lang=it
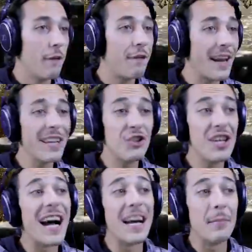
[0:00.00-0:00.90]
Frangi
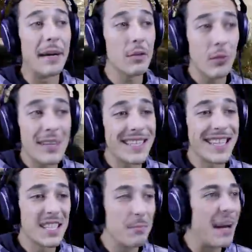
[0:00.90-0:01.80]
Alba, questa
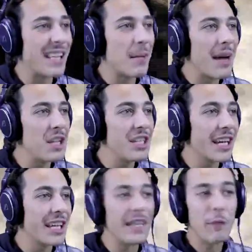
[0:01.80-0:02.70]
spada magica
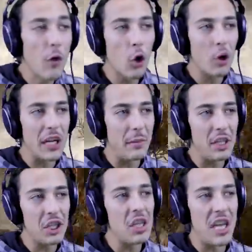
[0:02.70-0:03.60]
che dà fuoco ai
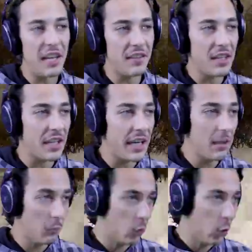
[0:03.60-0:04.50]
nemici, niente di che.
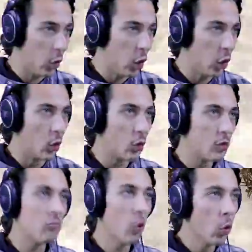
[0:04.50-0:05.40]
Oh,
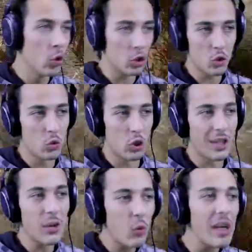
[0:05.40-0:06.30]
uno scudo
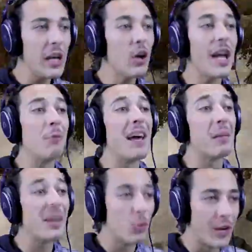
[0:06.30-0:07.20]
tranquillo e
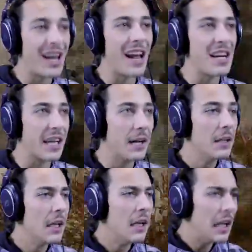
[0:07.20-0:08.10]
un'armatura nanica.
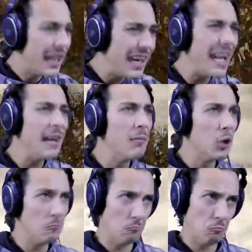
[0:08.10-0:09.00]

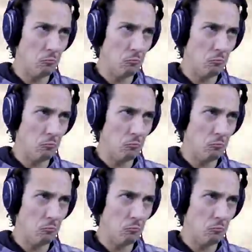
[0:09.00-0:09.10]
L'elmo